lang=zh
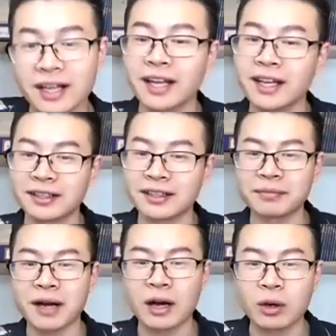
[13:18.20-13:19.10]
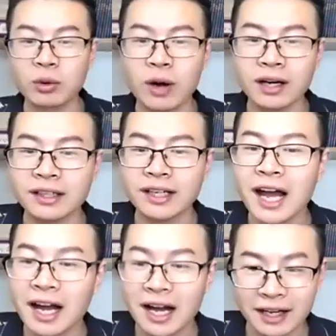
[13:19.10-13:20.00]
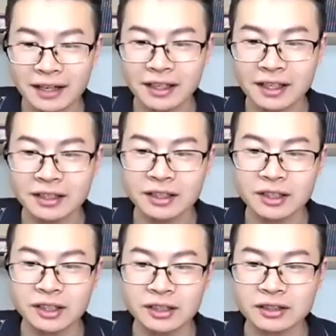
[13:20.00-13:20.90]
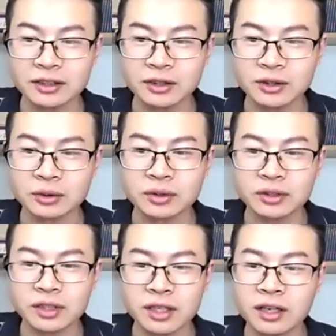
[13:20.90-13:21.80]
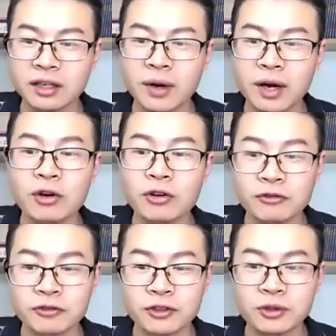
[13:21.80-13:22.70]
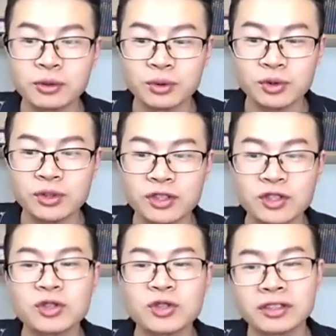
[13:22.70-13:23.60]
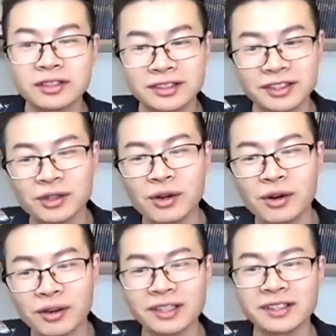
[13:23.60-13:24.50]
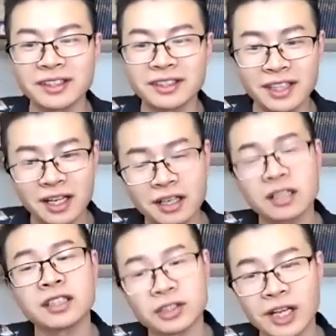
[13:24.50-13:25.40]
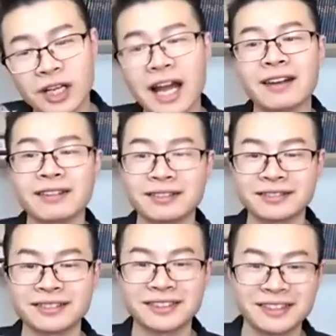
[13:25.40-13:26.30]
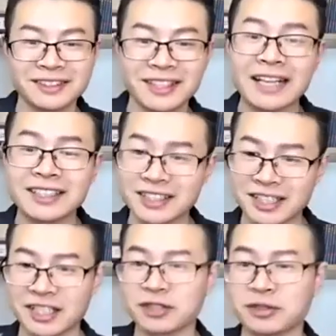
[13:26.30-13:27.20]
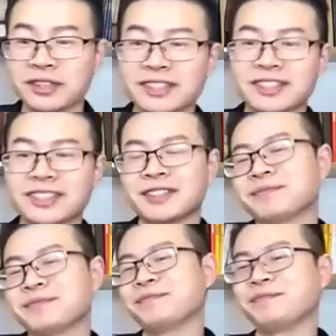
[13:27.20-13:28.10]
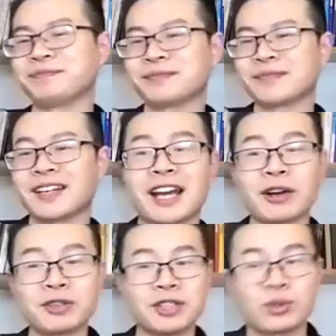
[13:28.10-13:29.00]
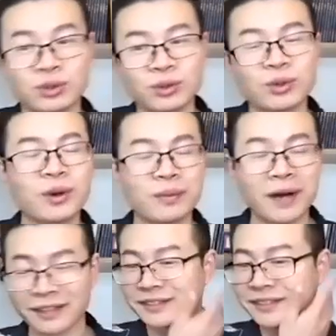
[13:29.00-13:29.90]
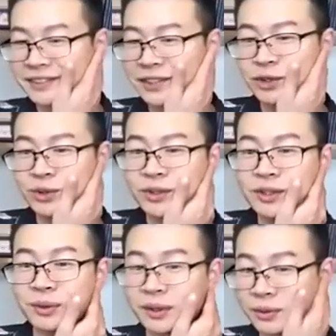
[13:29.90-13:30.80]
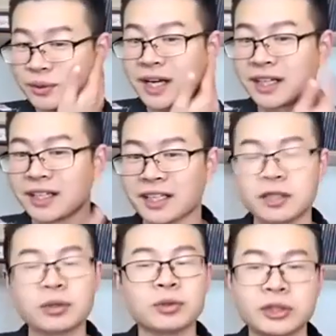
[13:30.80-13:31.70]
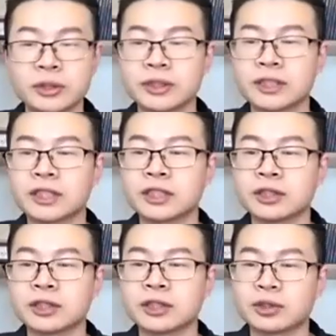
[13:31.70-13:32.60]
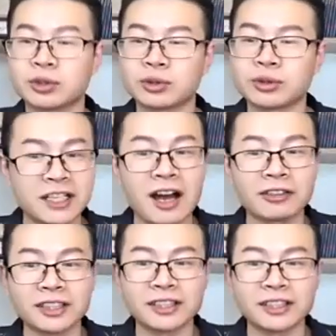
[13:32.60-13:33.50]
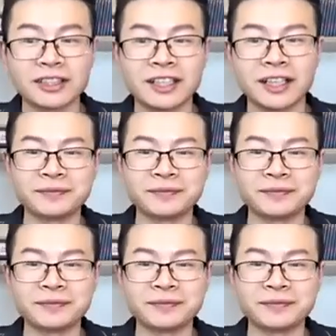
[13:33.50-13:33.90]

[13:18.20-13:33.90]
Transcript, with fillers: 哎，彷徨呐喊呢？呃，都是啊，one of 鲁迅 short story，大家可以去看啊，还是挺有意思的。嗯，了解中国嘛，中国的文化，鲁迅的书还是非常好的啊。